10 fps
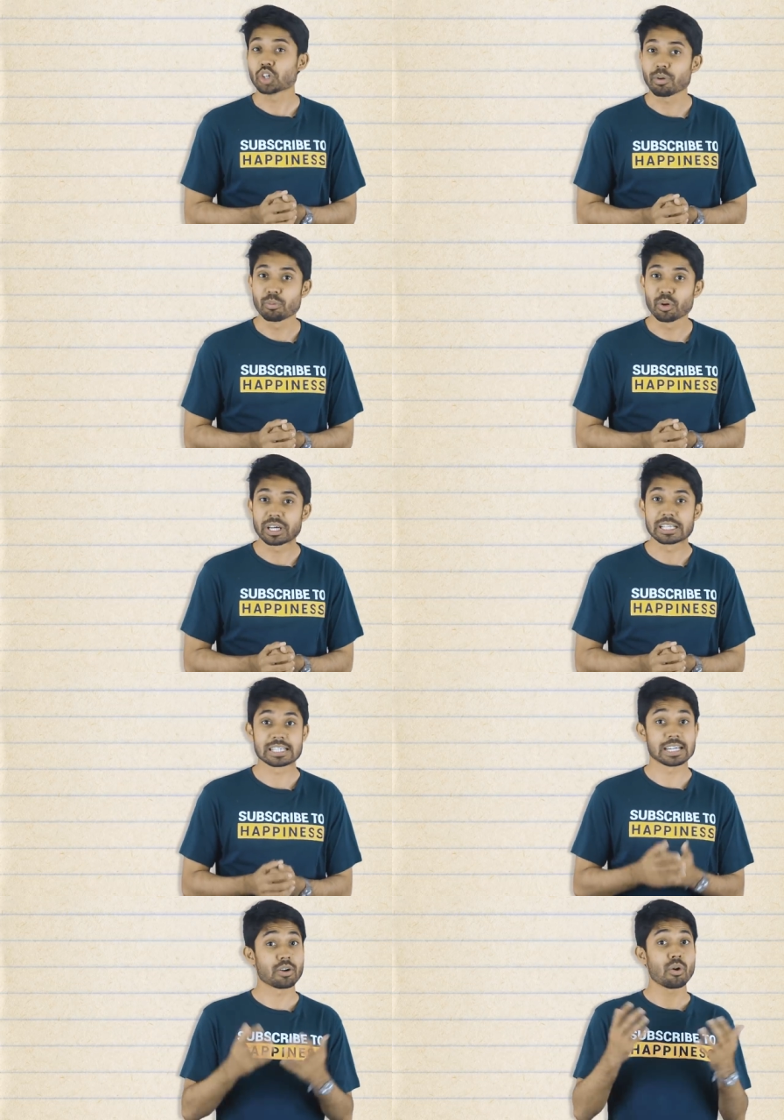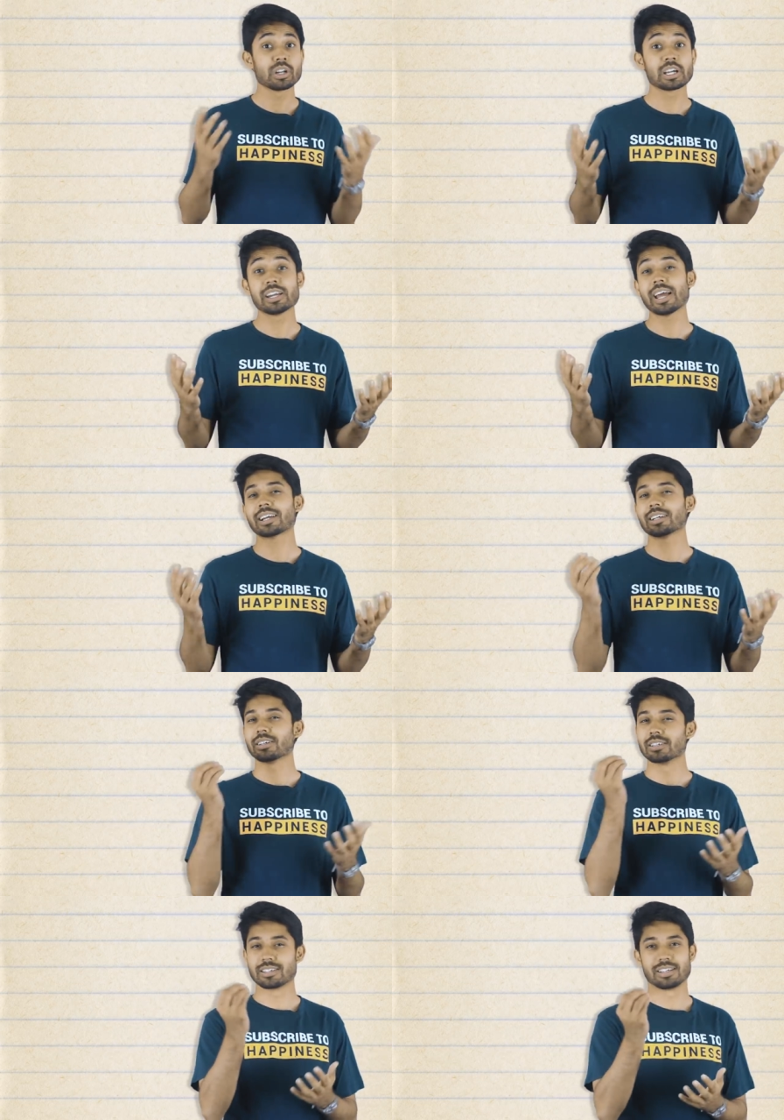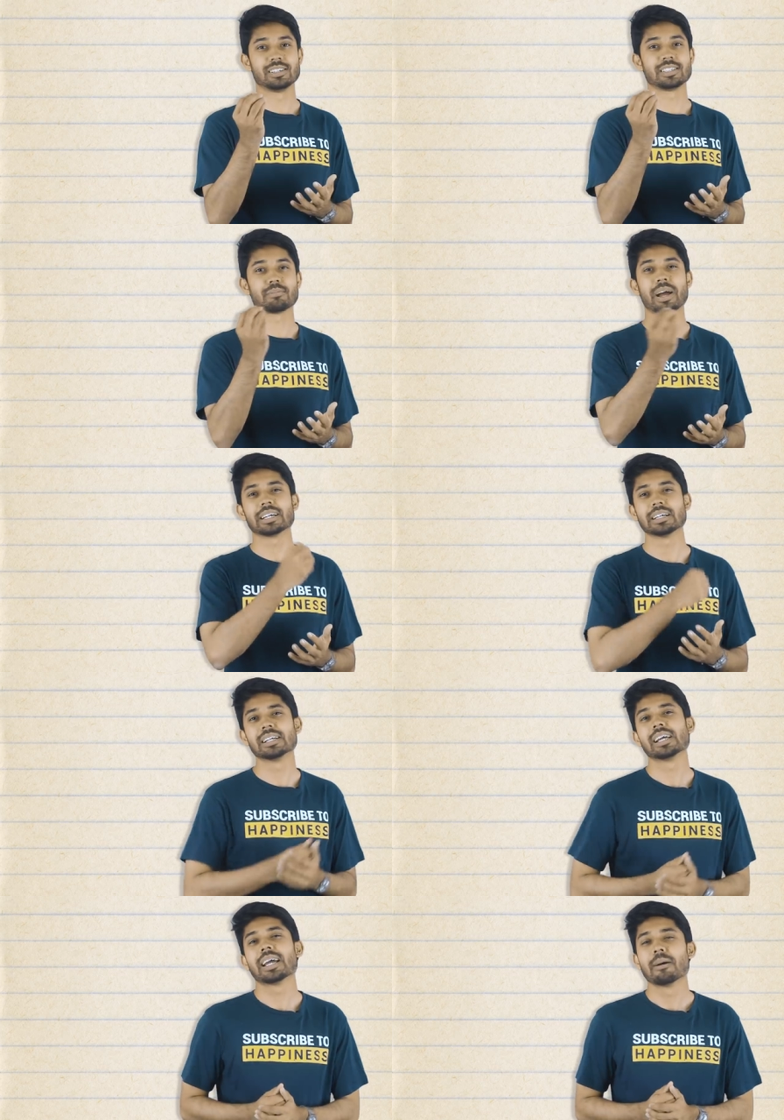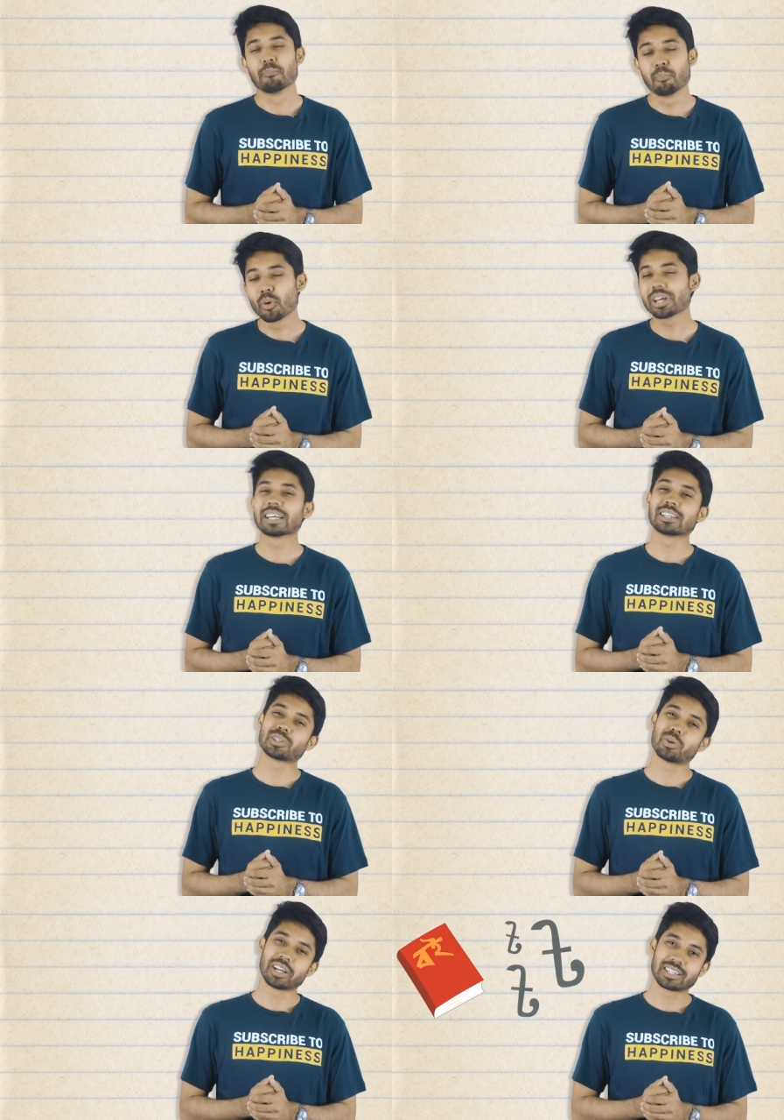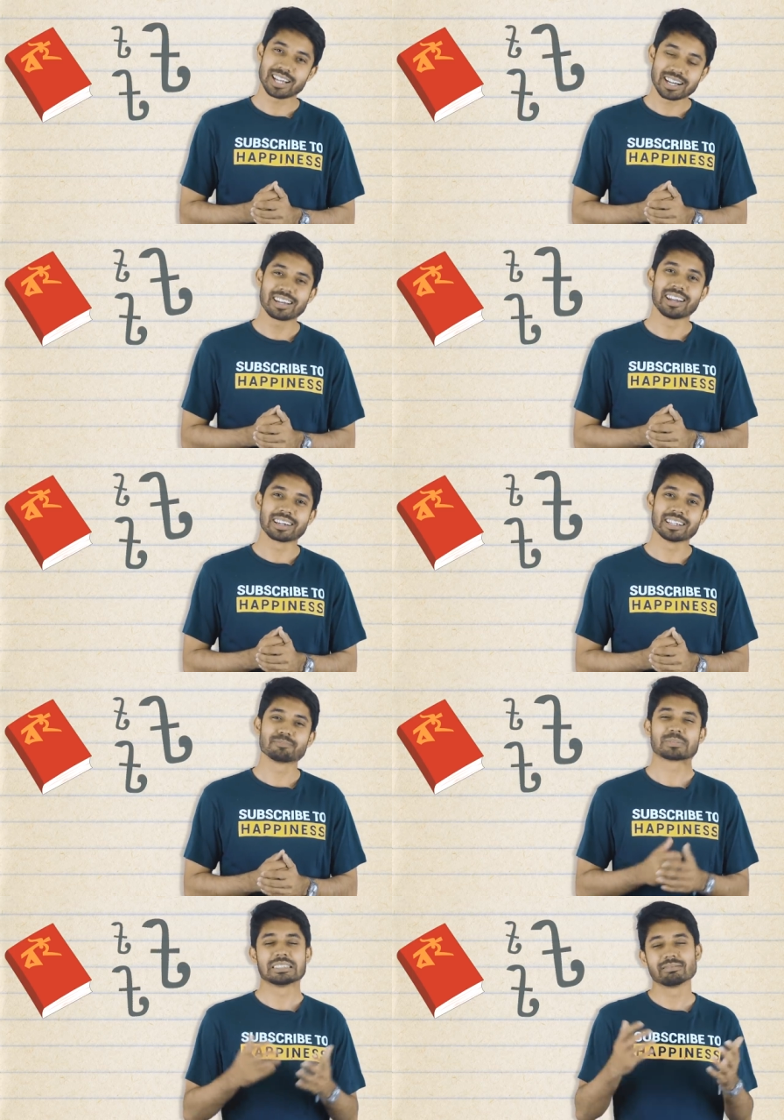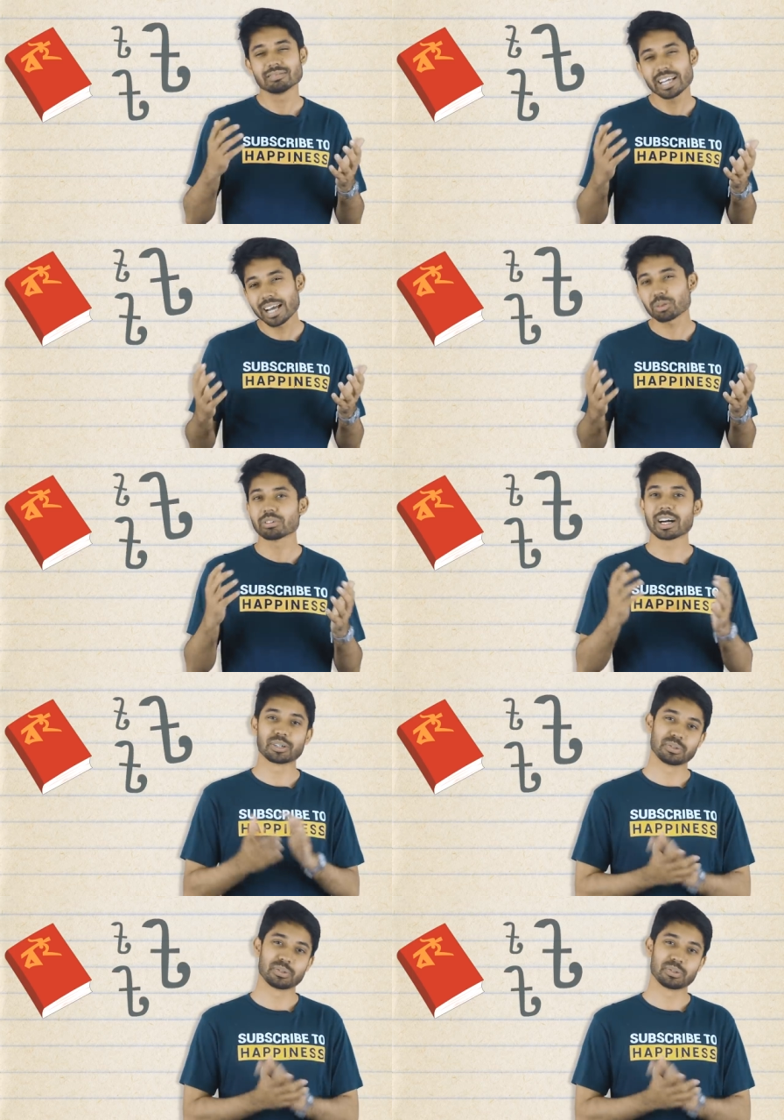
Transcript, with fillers: সবাই বই কিনছে অনেকেই একটা কনসার্ন ভাইয়া বই কিনতে তো অনেক টাকা লাগে এত টাকা